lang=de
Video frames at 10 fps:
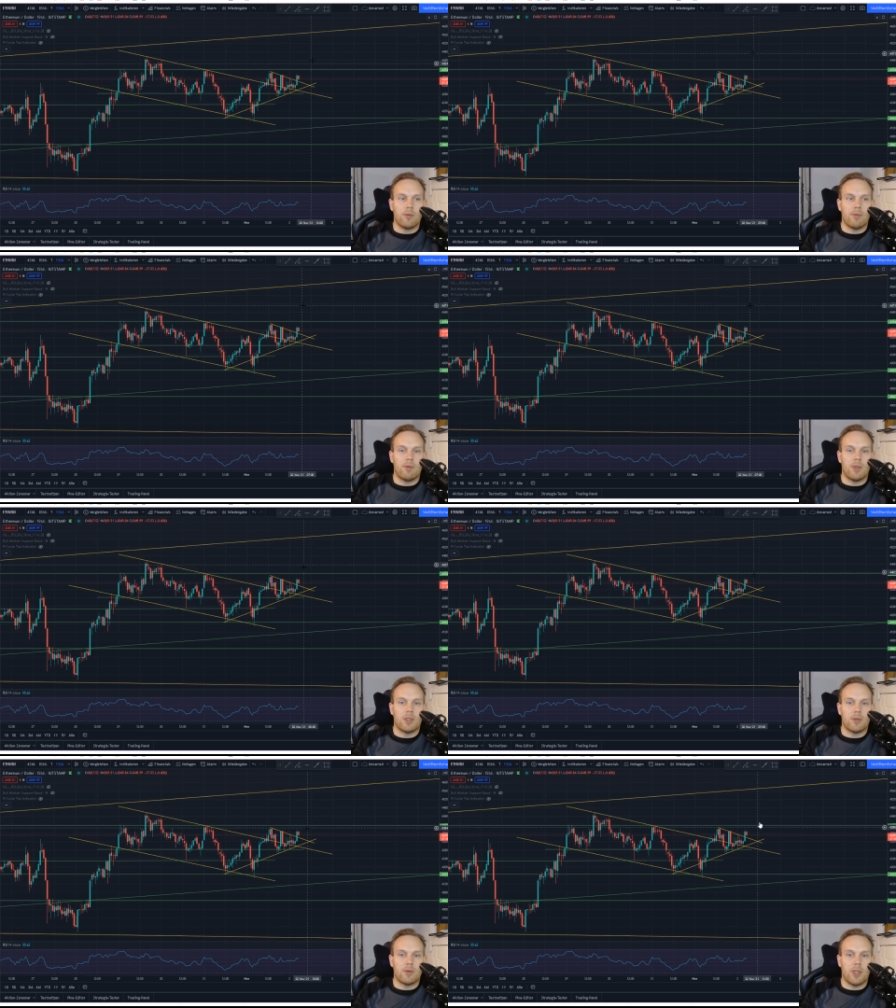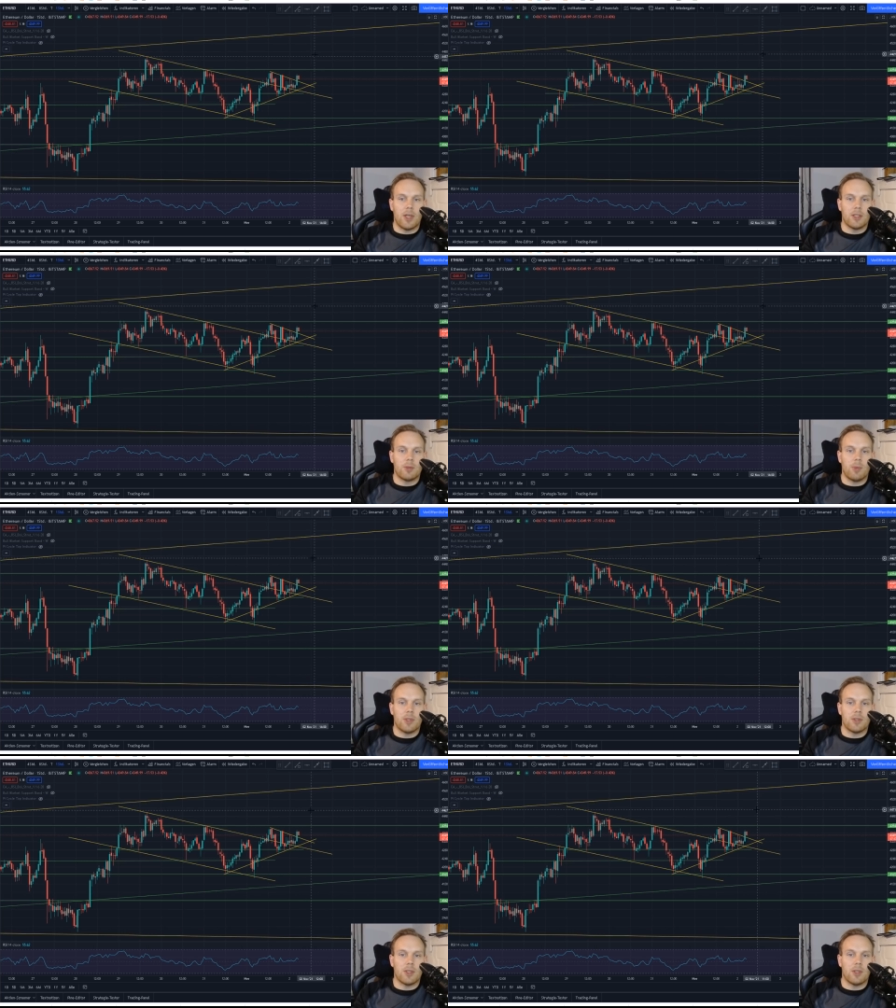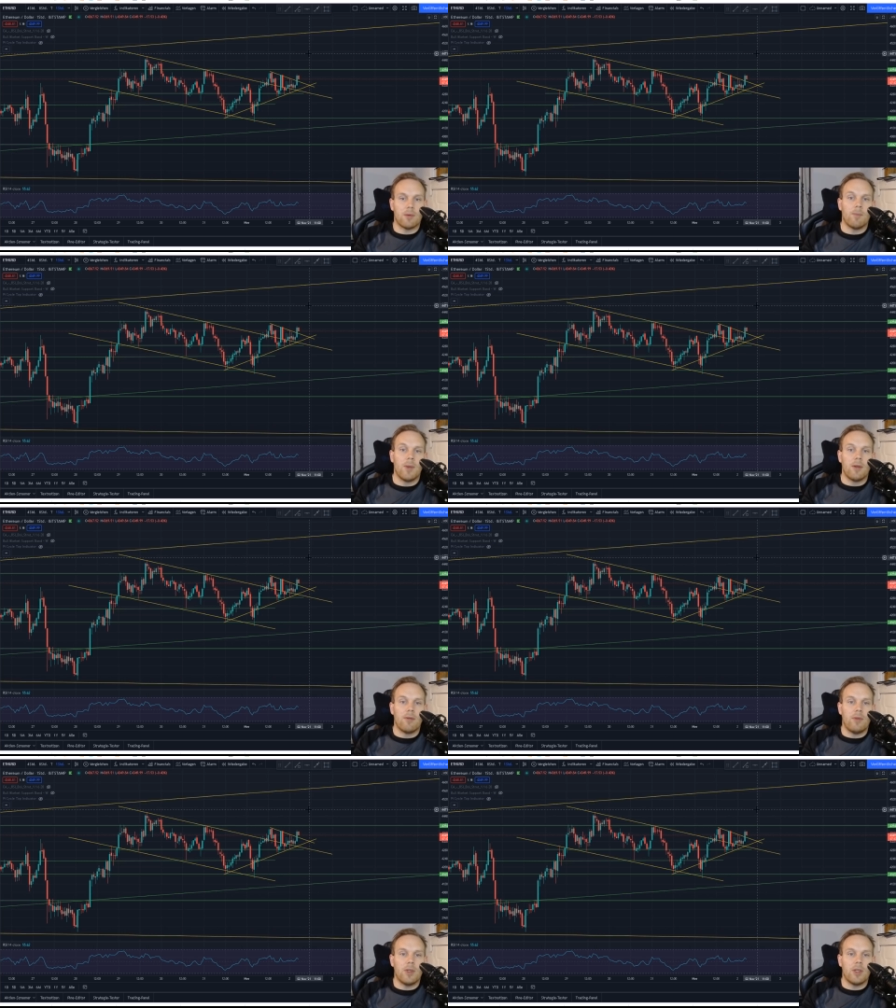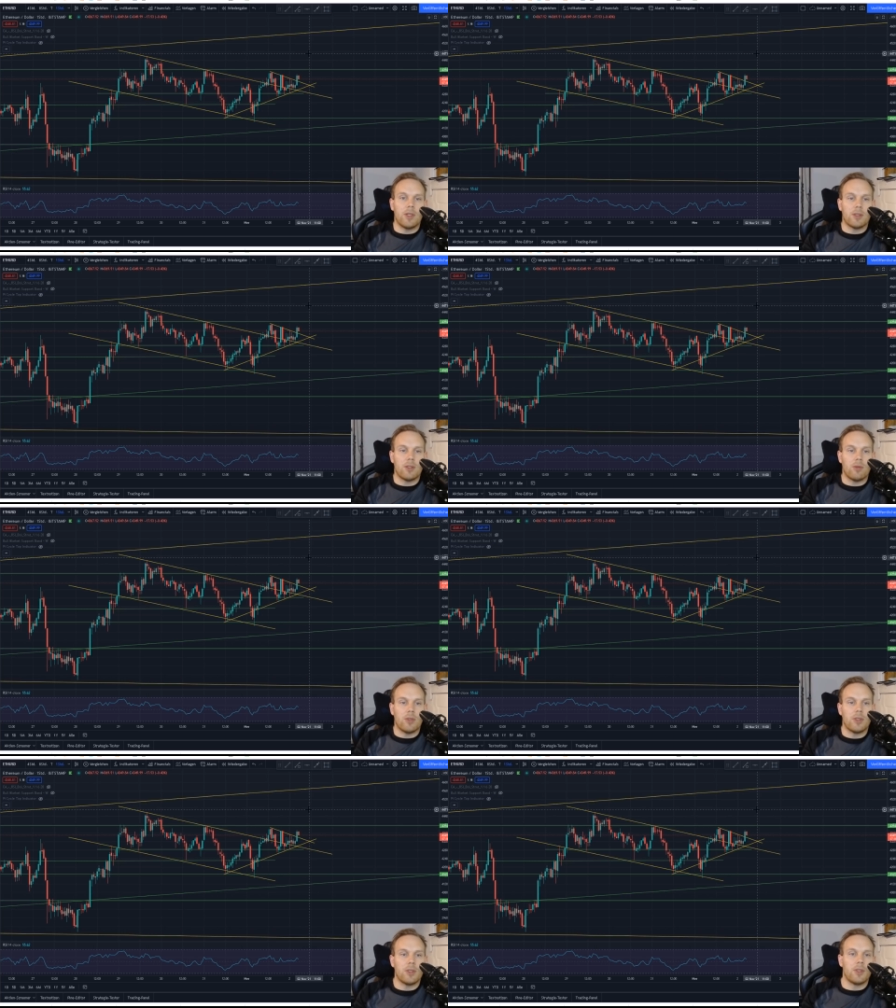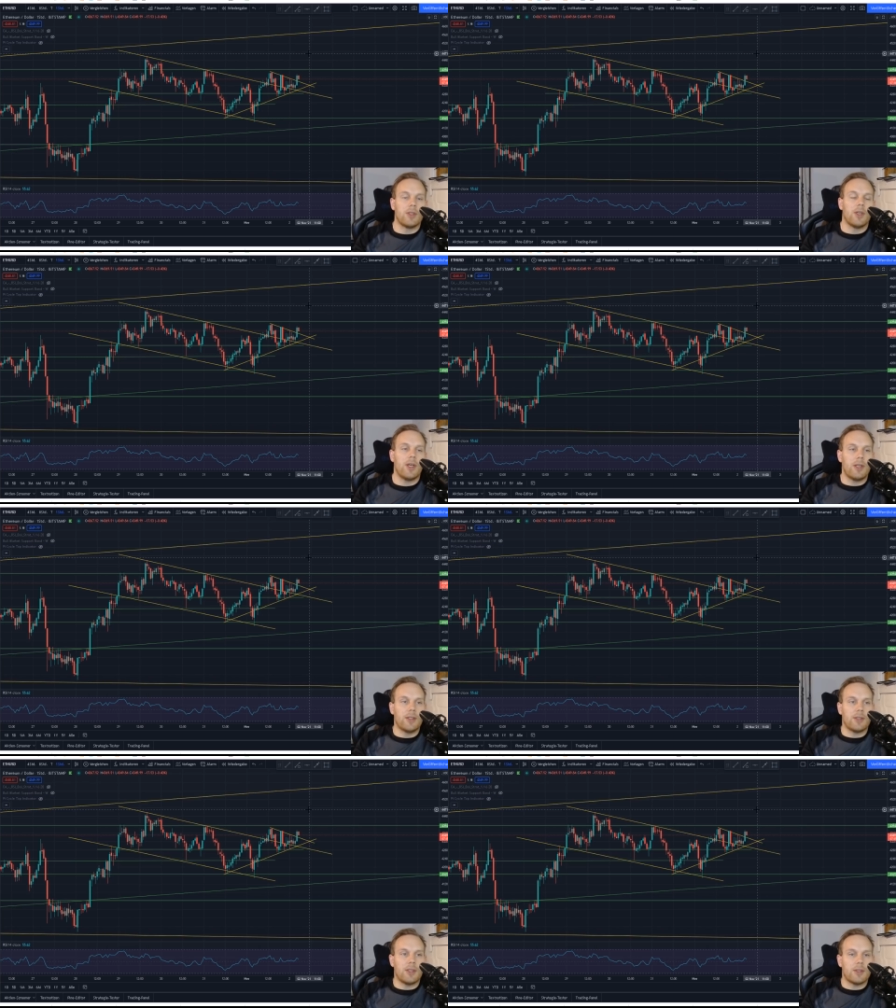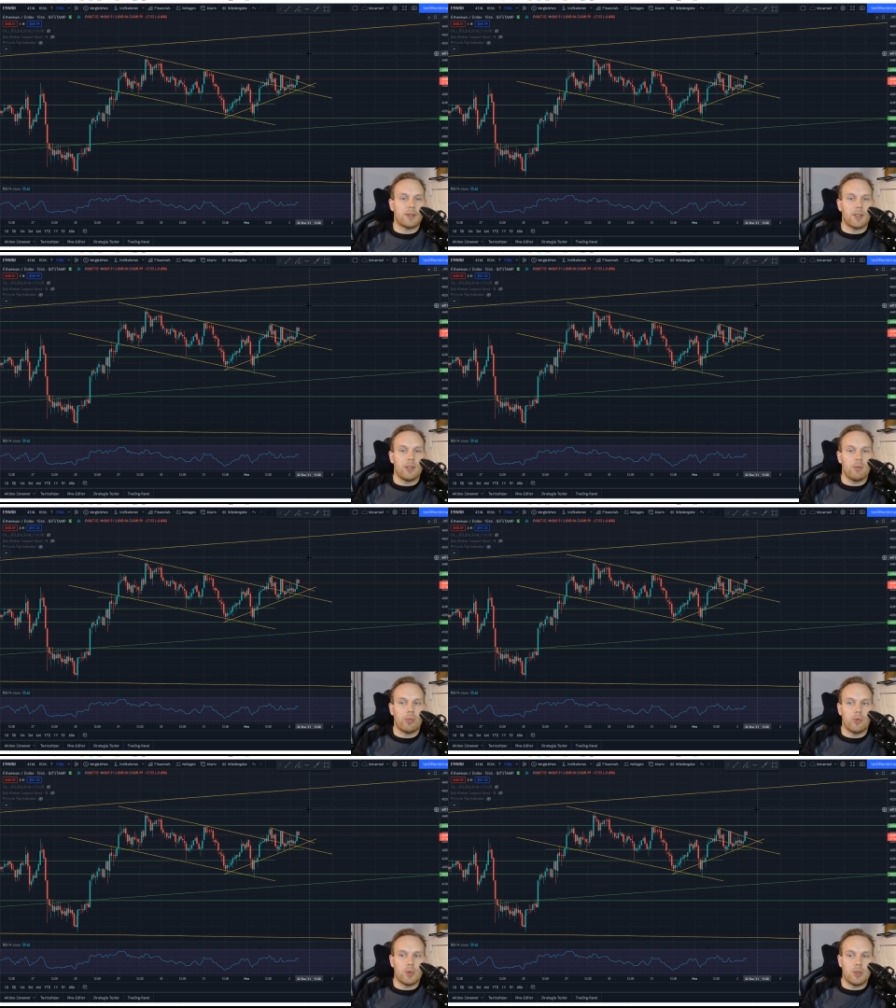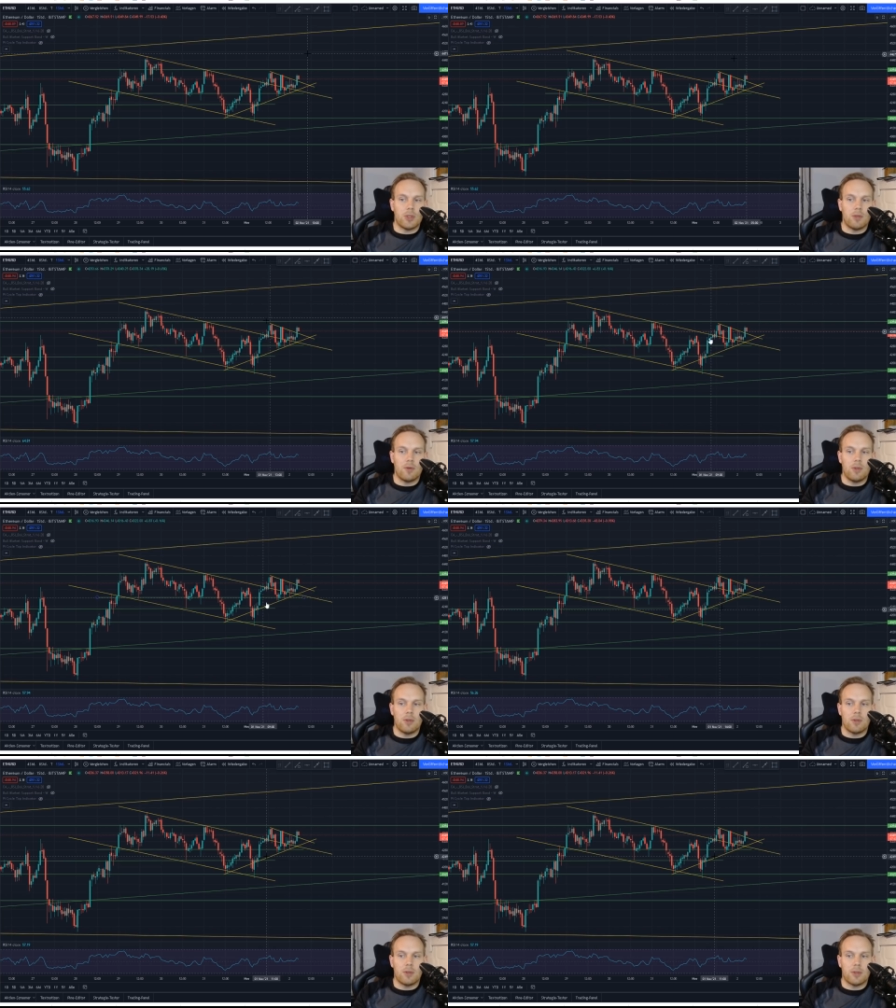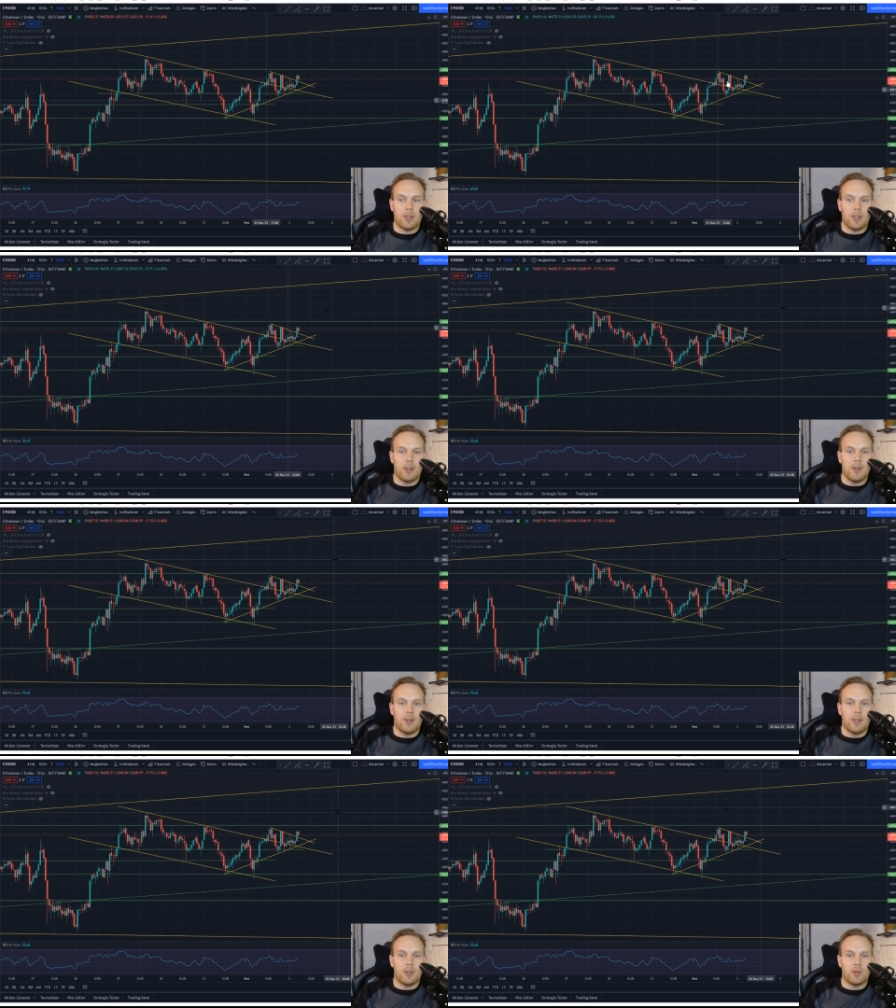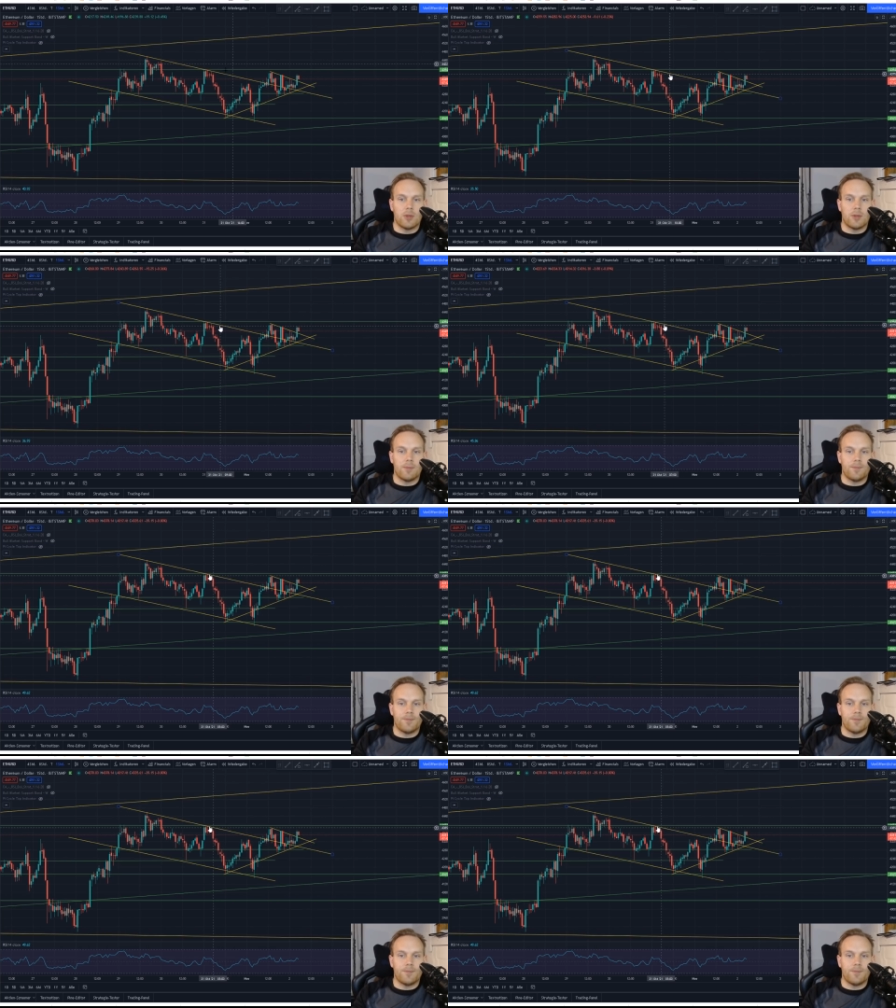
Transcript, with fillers: Und wenn wir das auf Tagesbasis halten, wäre das natürlich eine sehr, sehr positive Sache. Ansonsten